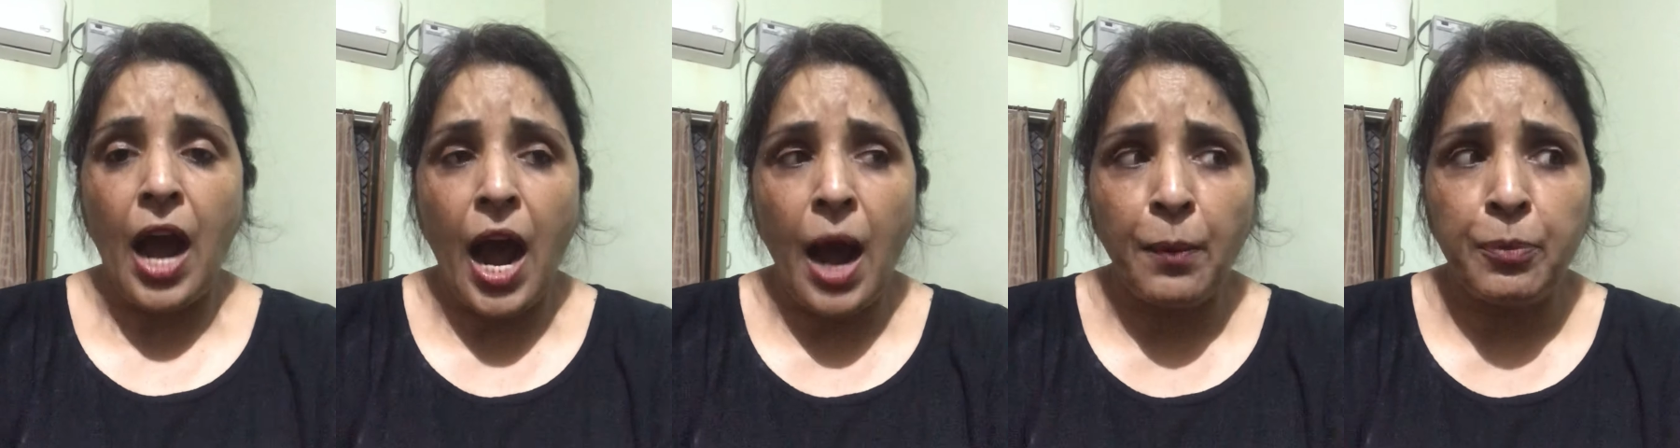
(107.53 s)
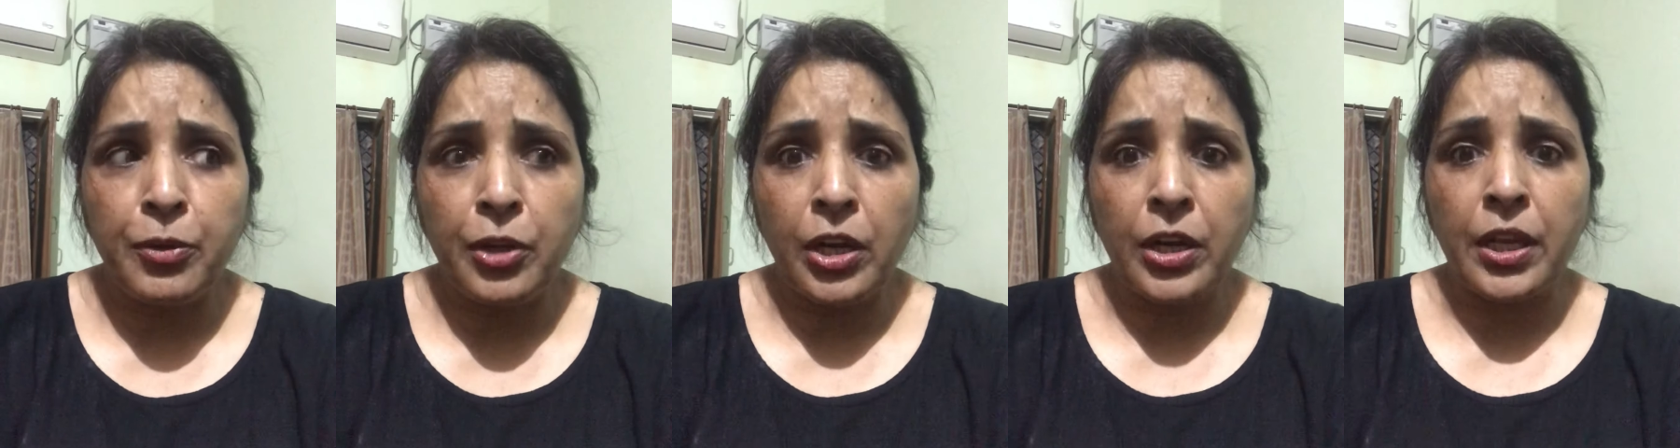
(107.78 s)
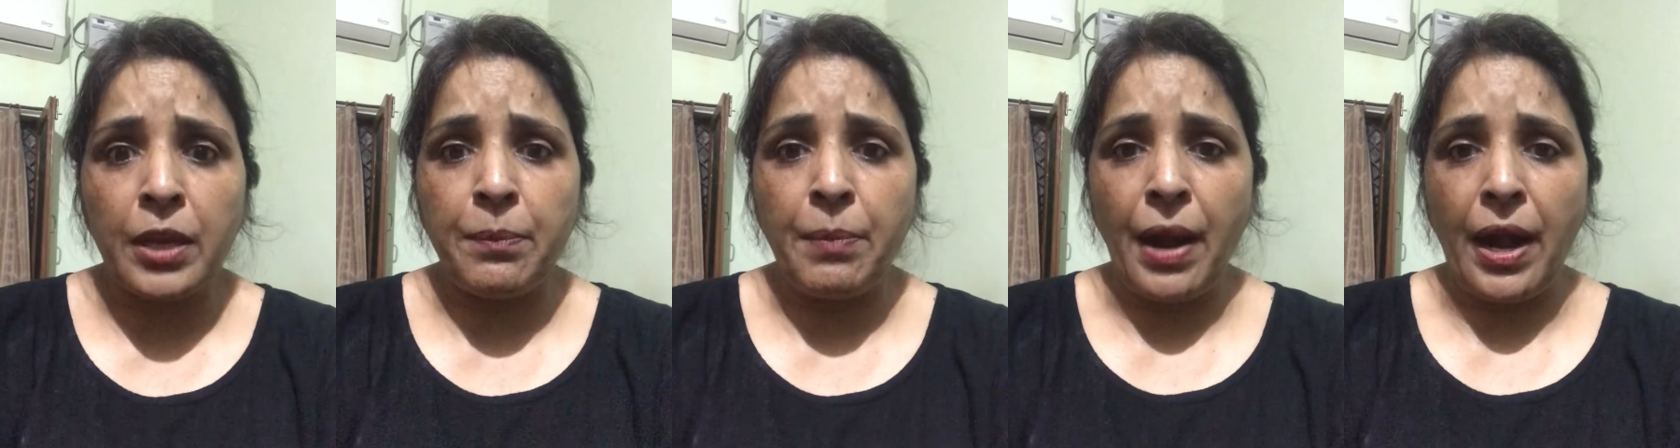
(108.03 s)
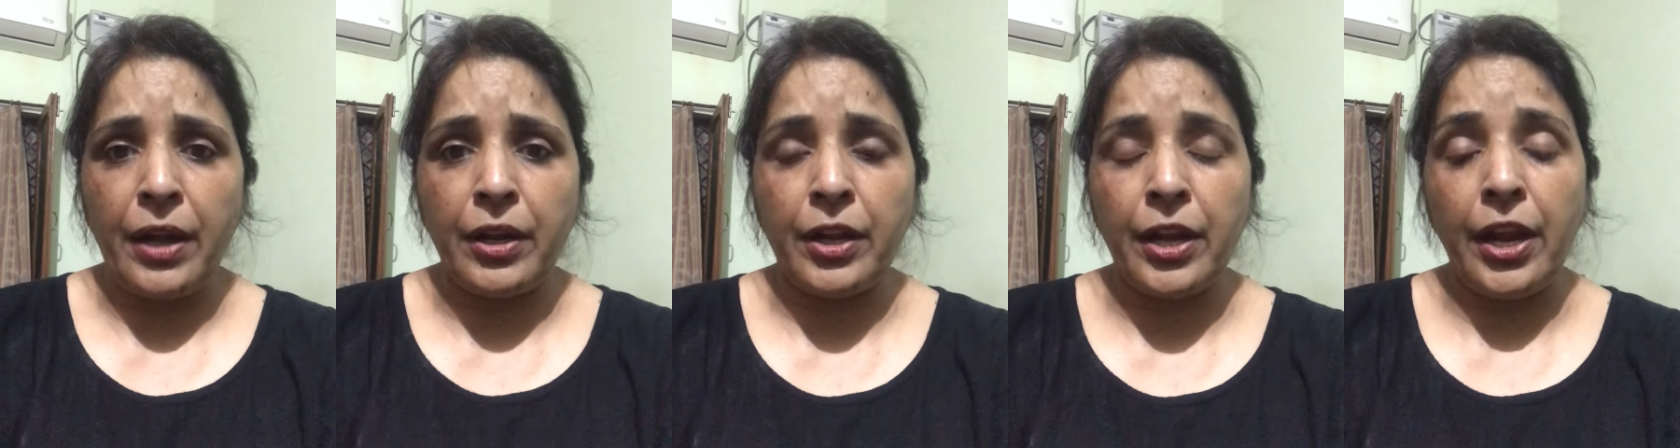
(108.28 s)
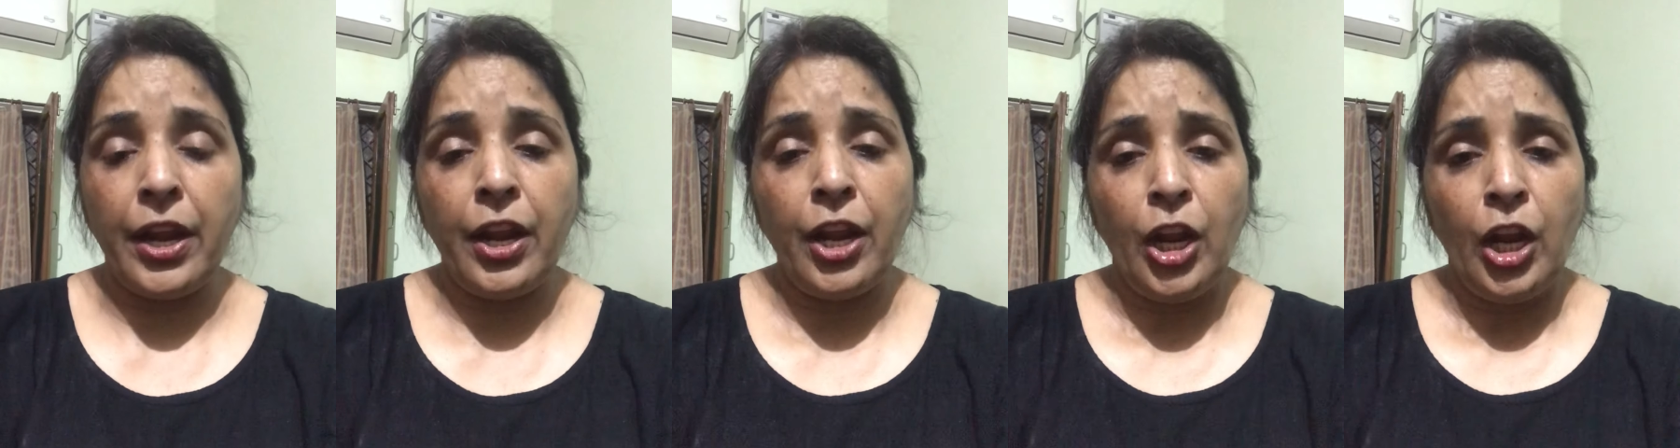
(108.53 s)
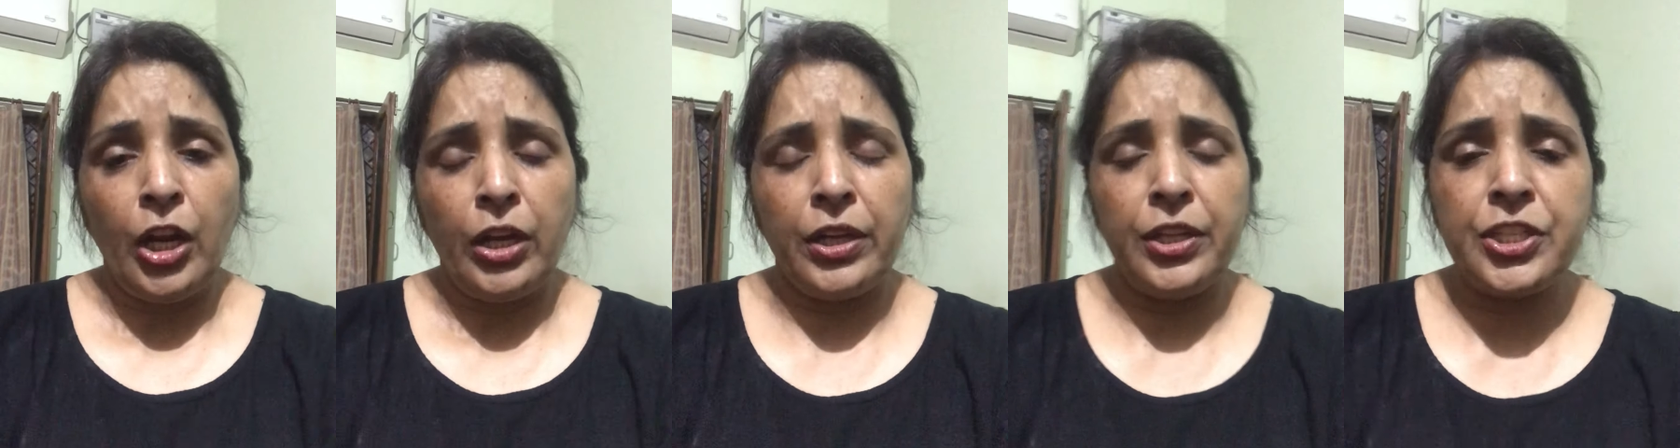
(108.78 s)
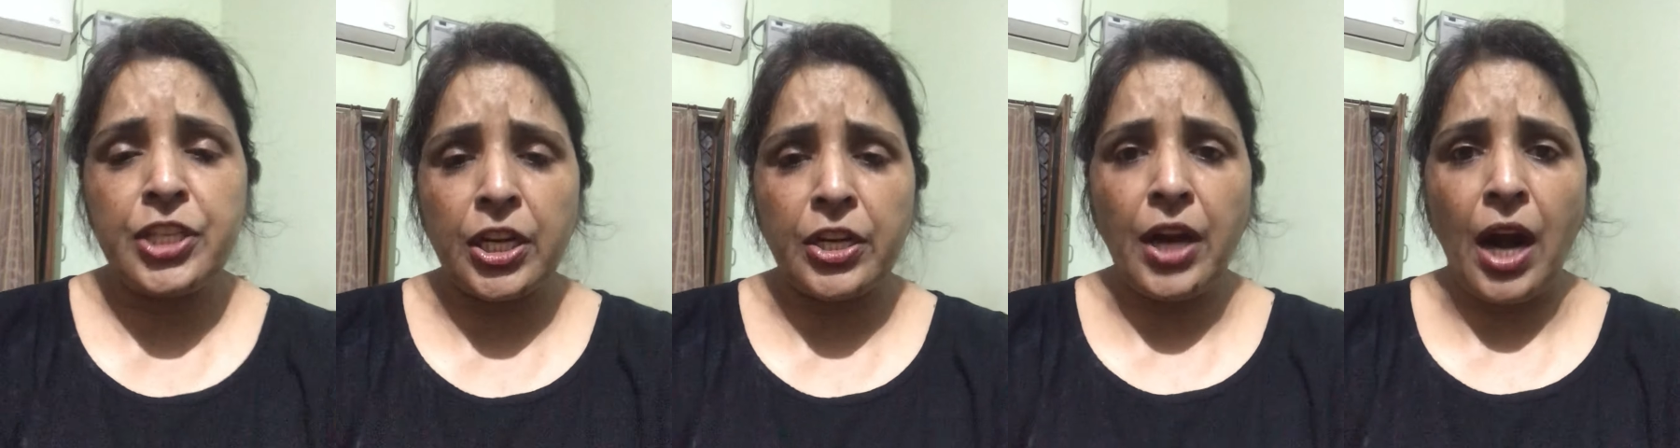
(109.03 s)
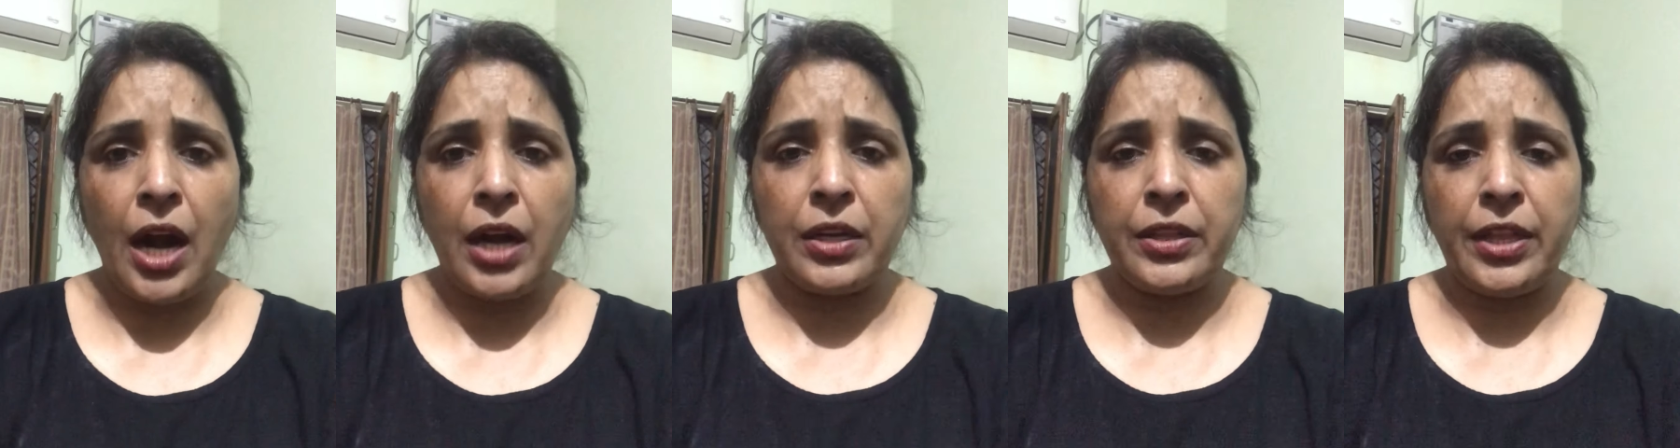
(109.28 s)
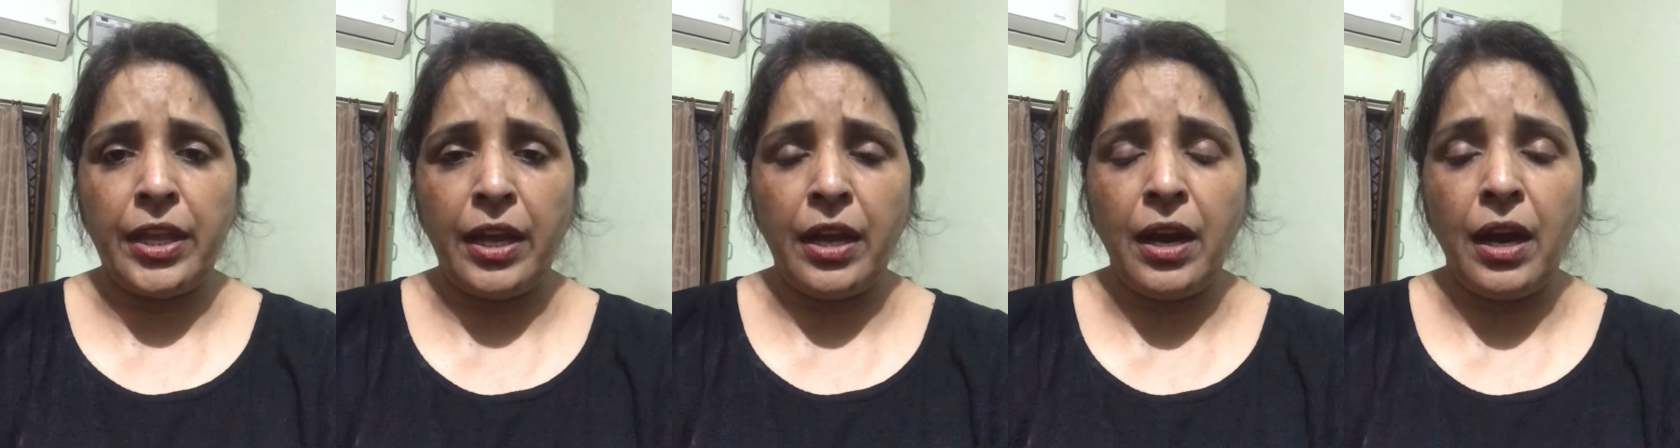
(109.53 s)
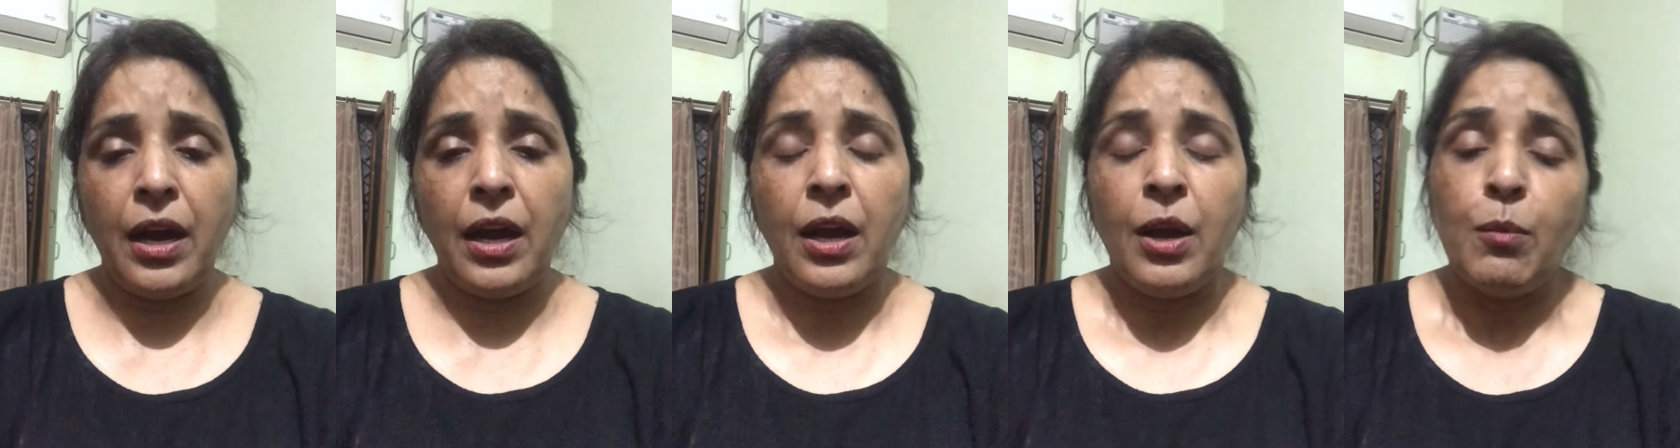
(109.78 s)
आप डर के बैठ गए टीचर डांट देगा